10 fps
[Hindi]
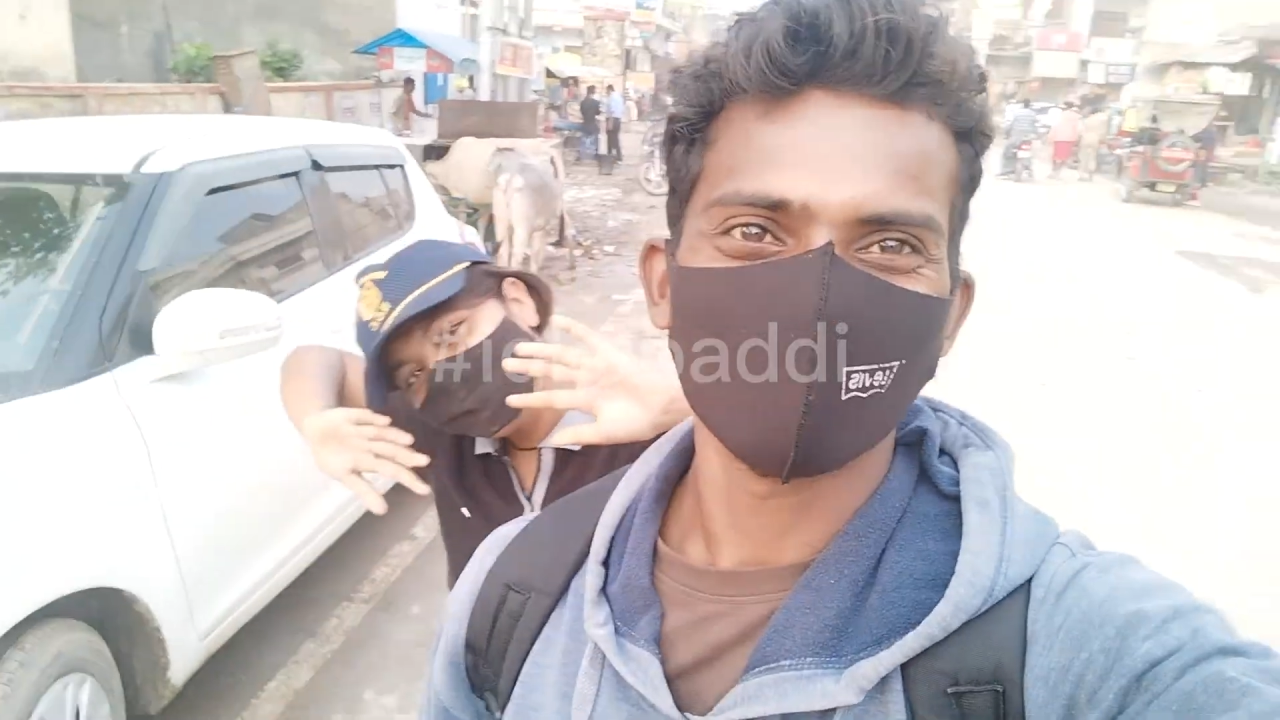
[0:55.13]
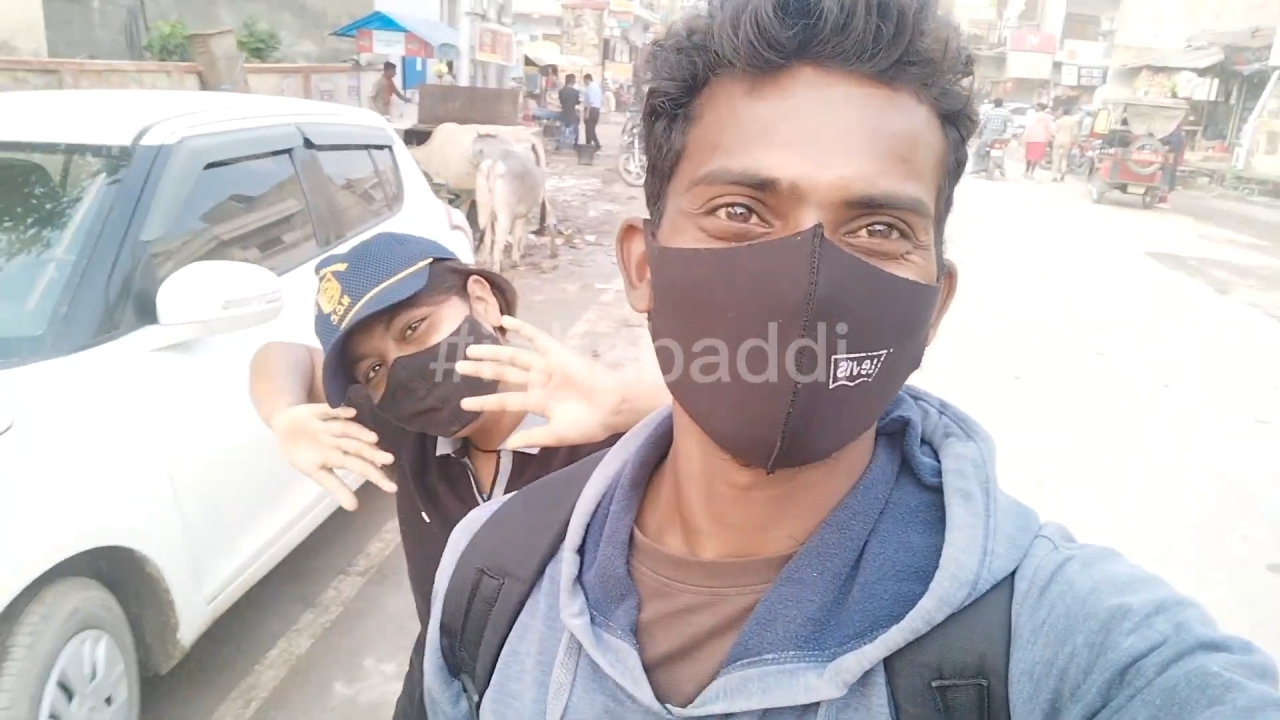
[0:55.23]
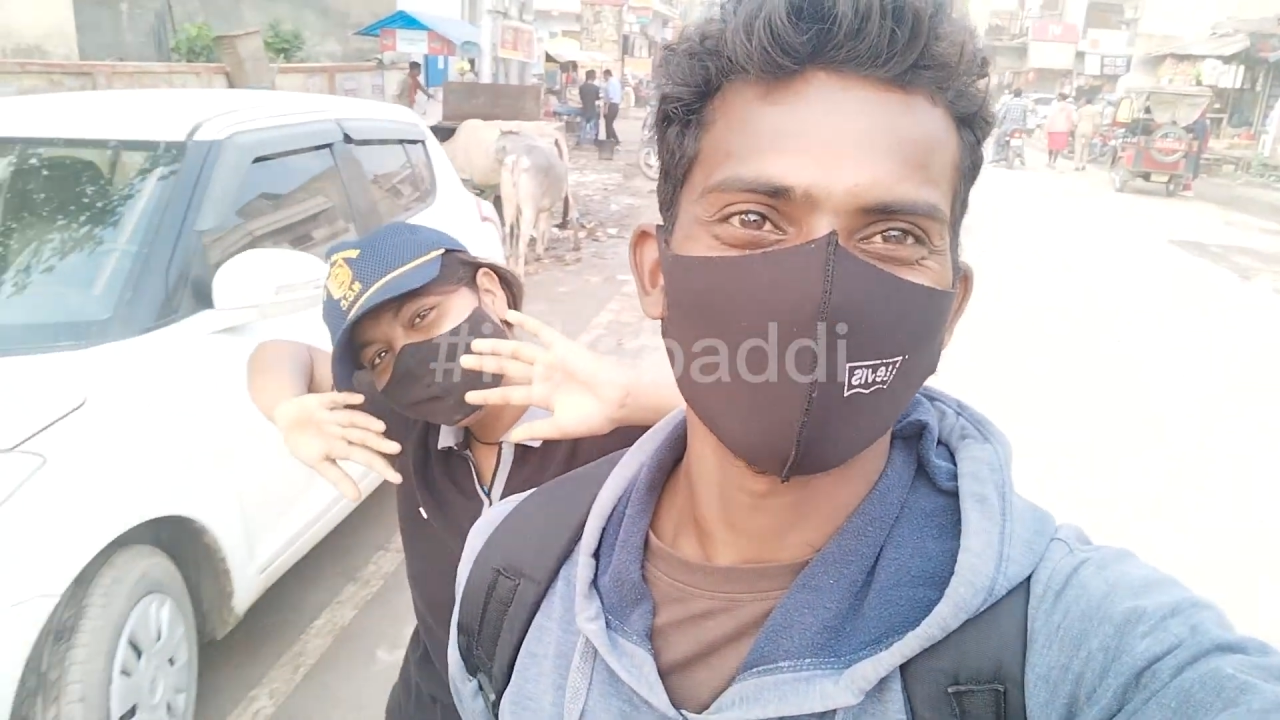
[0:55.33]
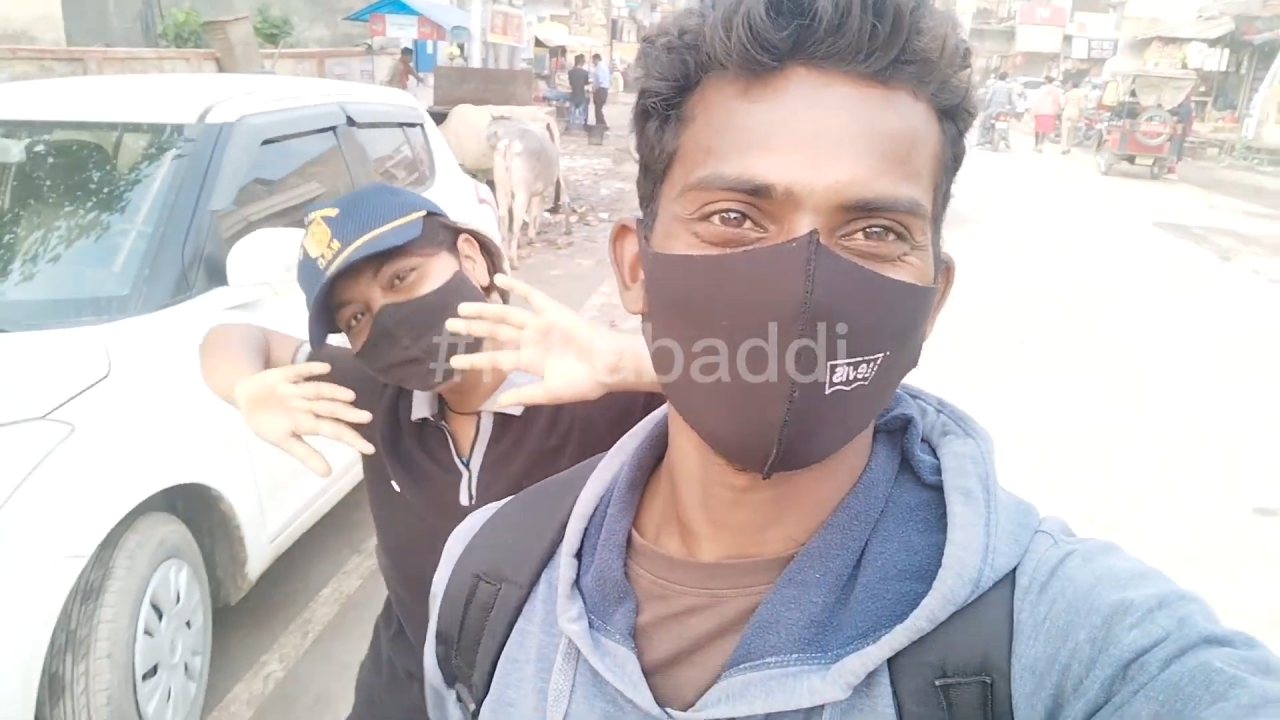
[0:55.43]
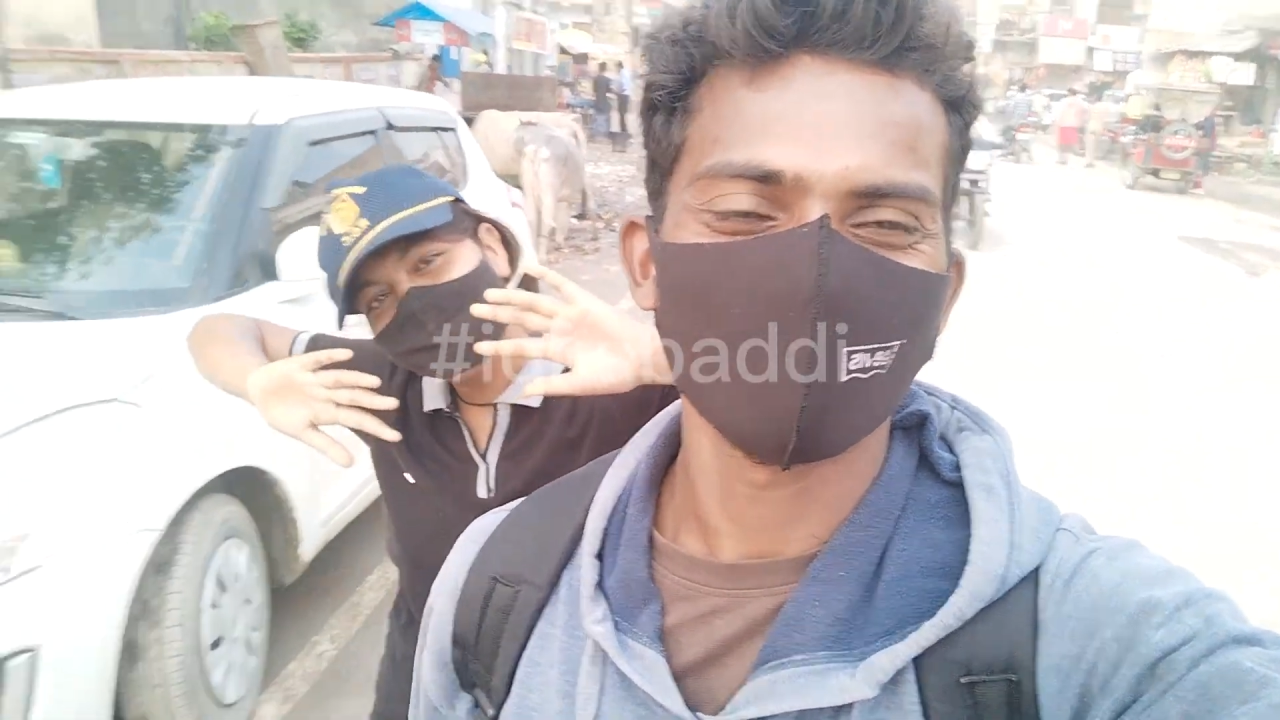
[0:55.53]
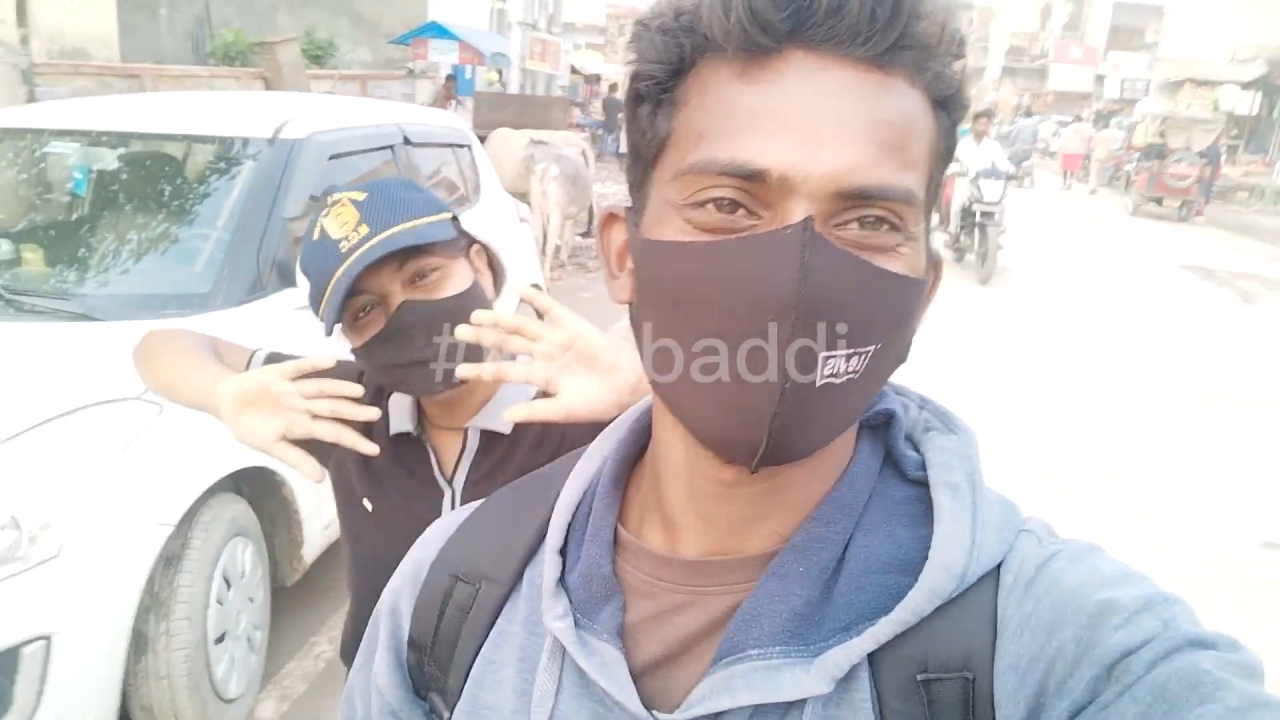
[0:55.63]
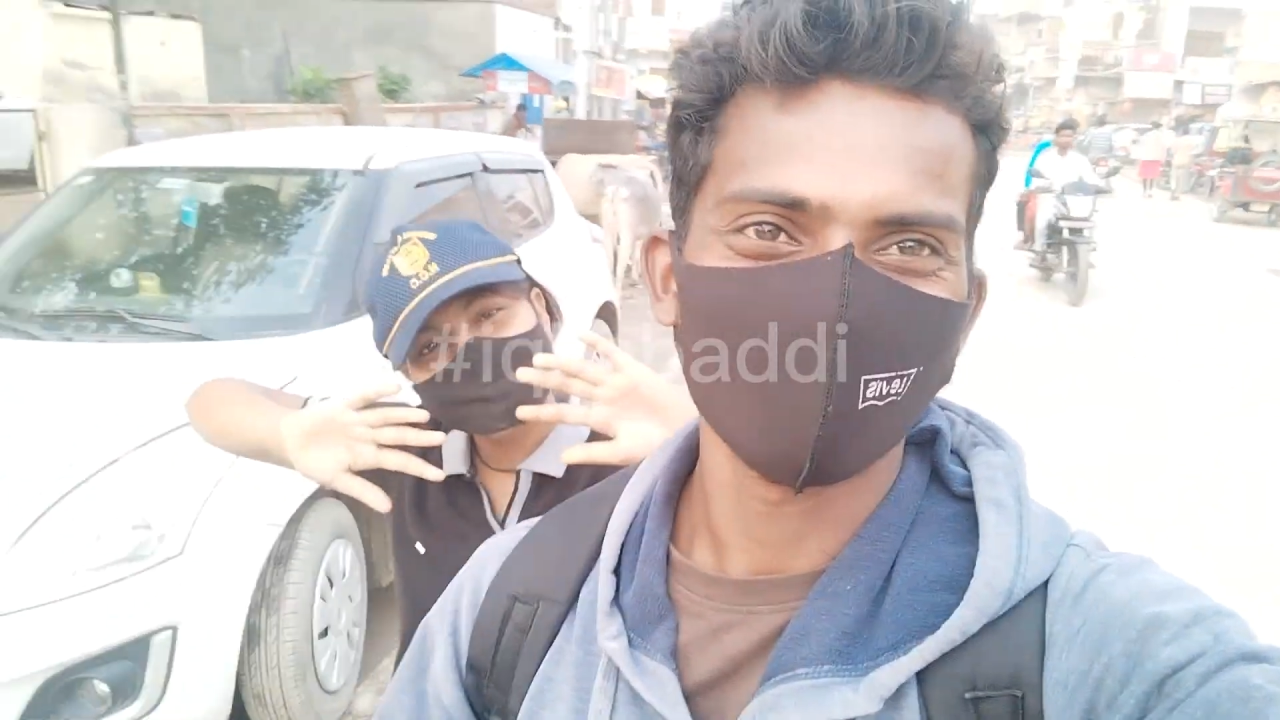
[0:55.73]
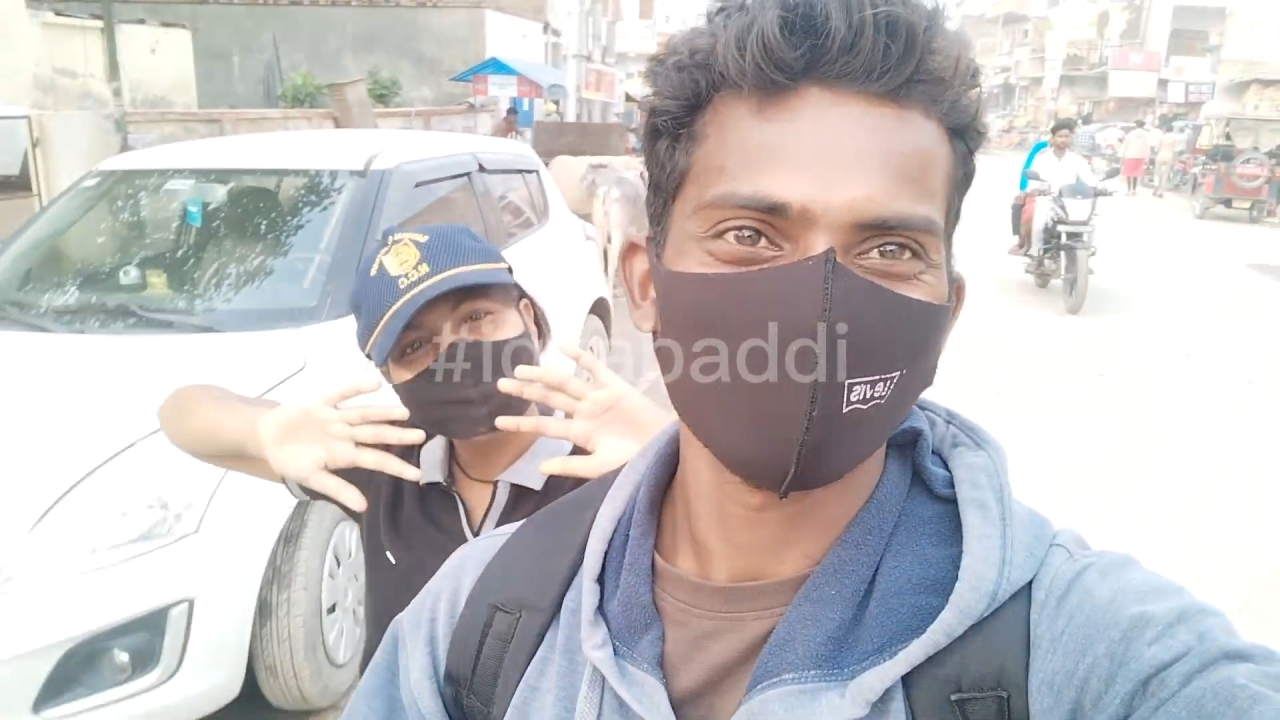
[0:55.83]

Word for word: बाई स्ट्रीमिंग